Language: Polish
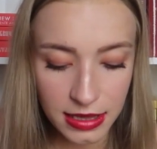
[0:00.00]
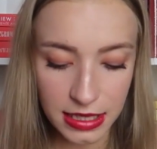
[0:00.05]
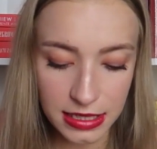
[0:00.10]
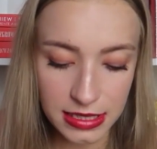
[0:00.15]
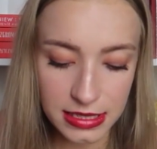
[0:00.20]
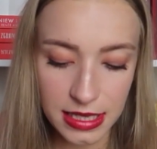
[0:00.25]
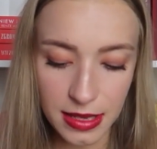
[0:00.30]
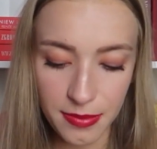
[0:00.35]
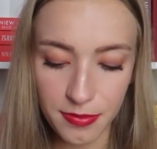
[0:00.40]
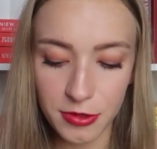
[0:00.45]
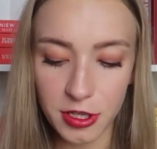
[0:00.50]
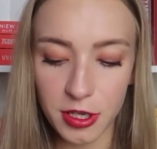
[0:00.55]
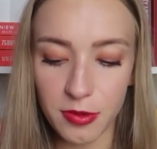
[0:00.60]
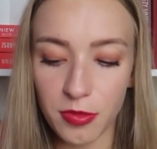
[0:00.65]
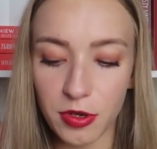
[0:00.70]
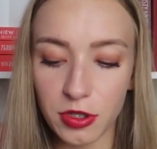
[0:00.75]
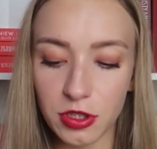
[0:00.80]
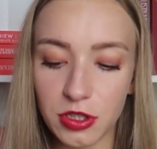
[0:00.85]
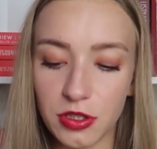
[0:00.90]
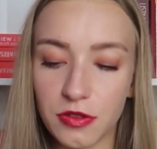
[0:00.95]

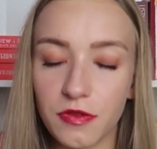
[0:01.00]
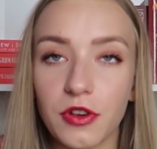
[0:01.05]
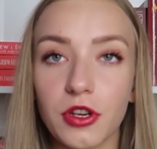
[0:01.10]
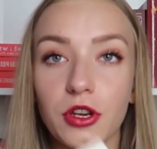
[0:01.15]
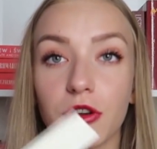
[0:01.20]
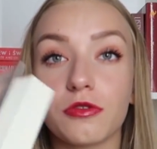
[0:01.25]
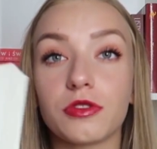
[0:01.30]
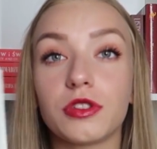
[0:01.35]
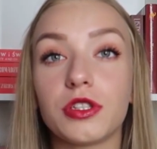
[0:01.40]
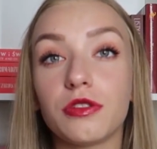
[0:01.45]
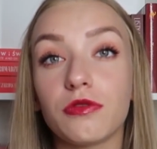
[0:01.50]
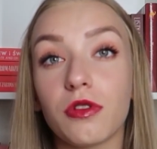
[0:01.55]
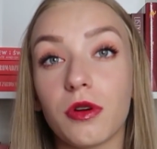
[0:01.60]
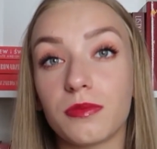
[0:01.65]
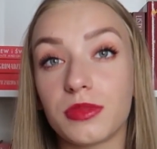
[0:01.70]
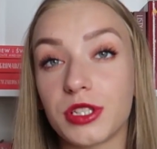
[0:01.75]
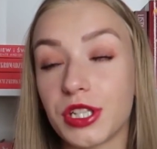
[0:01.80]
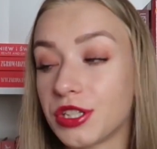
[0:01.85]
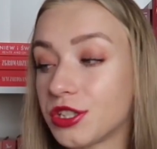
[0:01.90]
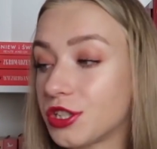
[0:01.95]
Następnie Bądź swoją
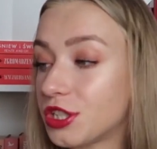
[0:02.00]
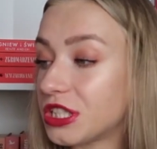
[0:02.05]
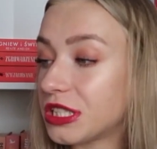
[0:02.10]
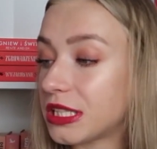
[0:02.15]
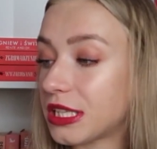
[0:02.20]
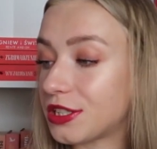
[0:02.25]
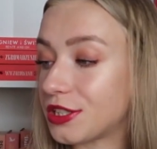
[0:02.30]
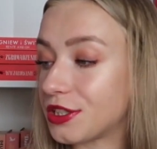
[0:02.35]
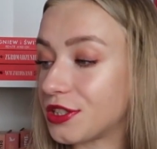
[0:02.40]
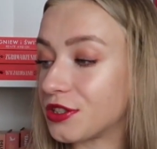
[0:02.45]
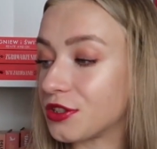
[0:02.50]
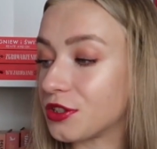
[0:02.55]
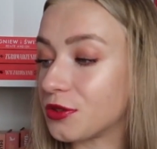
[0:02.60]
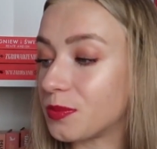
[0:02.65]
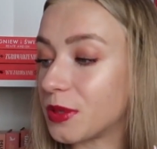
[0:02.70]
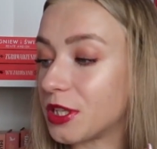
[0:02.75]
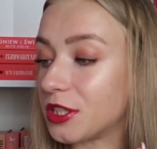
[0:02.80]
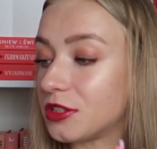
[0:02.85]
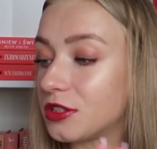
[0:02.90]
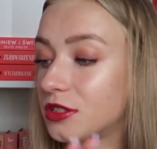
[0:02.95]
siłą przez
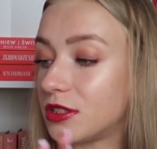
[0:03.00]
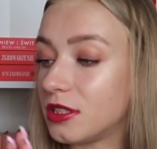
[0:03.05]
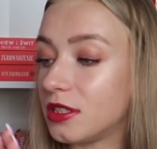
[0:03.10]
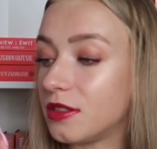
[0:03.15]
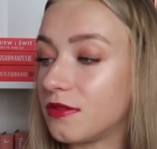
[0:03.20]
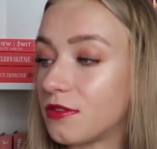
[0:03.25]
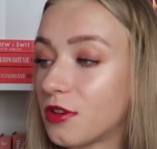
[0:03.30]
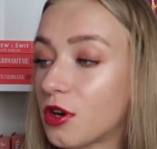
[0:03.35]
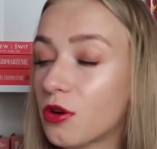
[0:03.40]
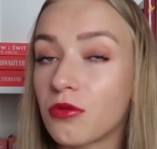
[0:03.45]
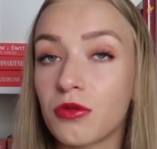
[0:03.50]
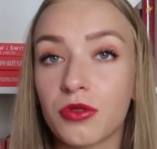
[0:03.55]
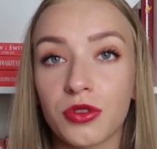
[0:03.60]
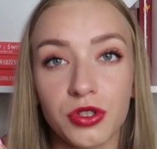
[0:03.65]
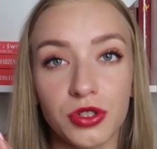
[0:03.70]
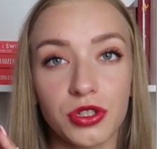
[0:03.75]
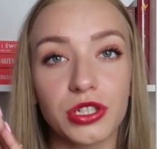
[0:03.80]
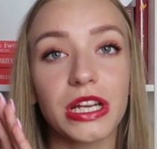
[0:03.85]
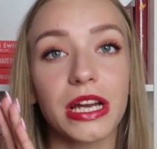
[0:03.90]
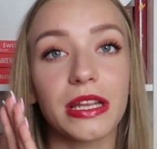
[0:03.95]
365 dni w roku
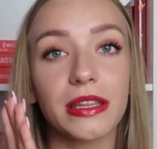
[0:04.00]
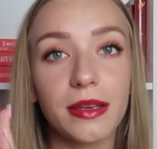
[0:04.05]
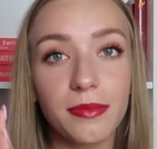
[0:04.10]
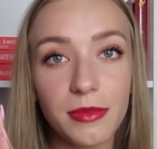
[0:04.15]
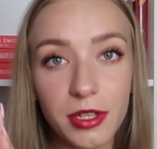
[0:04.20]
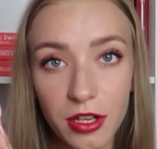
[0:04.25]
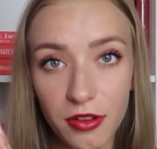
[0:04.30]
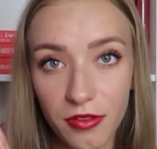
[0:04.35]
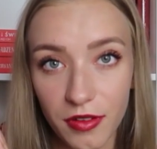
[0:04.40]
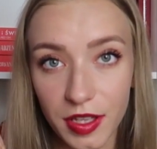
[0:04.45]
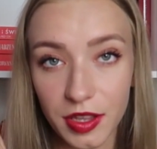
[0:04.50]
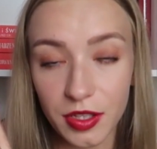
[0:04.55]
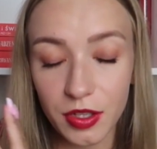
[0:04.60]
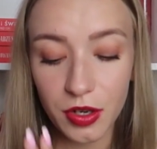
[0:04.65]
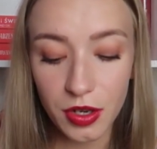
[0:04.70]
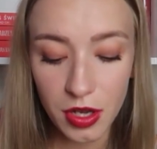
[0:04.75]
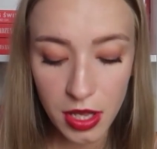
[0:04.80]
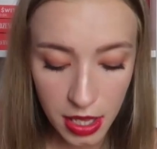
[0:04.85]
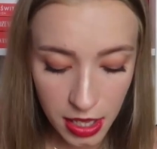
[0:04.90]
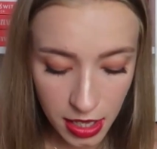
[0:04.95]
książka Demi
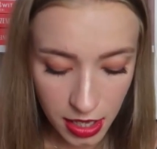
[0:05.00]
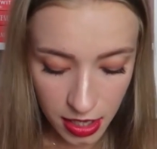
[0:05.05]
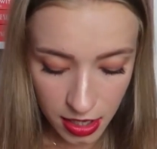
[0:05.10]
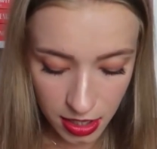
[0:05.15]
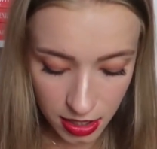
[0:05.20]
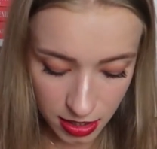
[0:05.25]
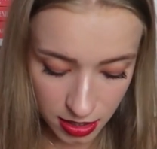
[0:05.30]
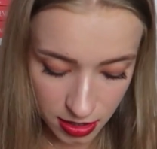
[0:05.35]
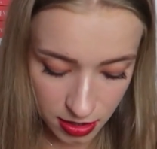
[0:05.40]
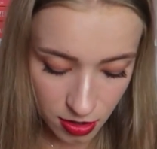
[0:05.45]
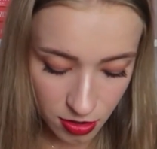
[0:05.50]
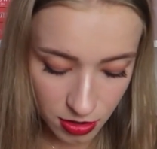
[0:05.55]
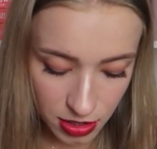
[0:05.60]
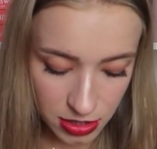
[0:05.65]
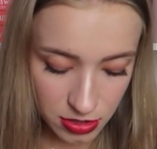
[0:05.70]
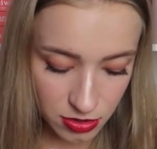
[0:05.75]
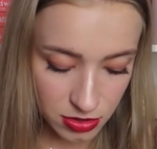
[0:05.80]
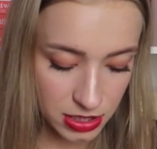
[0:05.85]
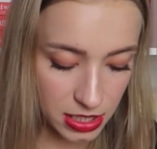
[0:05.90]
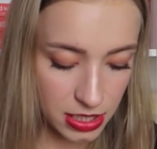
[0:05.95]
Lovato e,
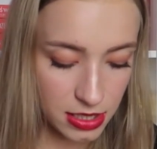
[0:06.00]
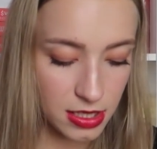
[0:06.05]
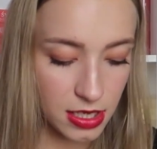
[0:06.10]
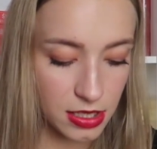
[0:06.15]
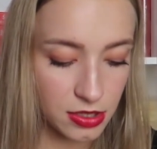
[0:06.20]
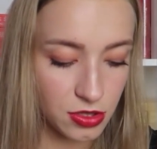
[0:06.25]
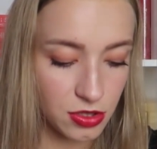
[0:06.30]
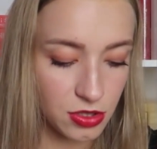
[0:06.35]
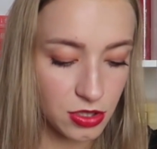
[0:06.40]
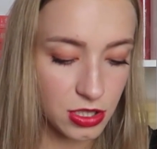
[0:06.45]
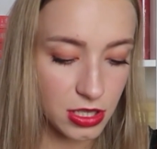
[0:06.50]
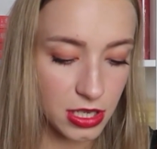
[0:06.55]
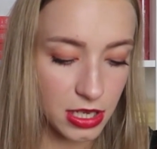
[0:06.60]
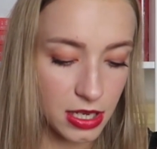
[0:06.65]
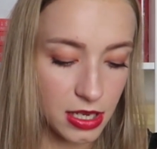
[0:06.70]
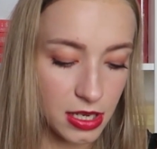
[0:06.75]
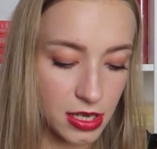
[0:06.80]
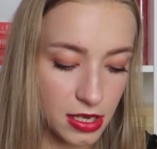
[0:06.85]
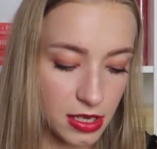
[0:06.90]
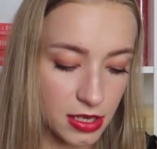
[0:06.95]
oraz ostatnia
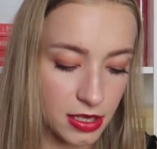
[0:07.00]
książka